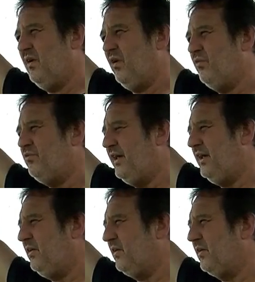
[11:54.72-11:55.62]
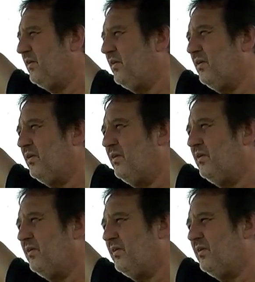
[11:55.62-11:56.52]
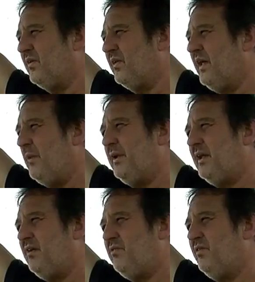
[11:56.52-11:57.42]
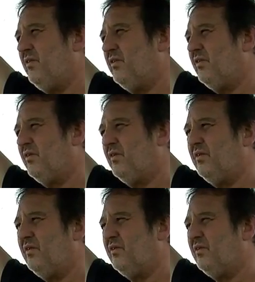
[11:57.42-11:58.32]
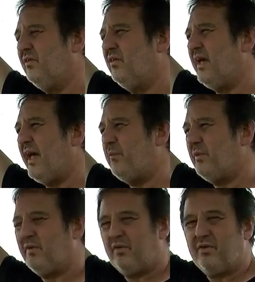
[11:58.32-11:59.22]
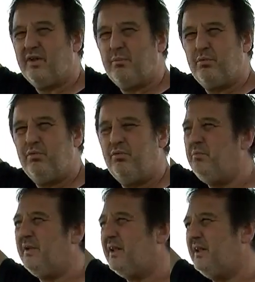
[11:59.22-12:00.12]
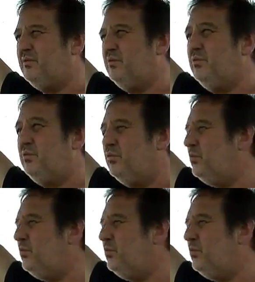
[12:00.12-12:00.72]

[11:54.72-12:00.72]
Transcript: ont fait que la maîtrise de de l'herbe euh, n'est plus une maîtrise du tout.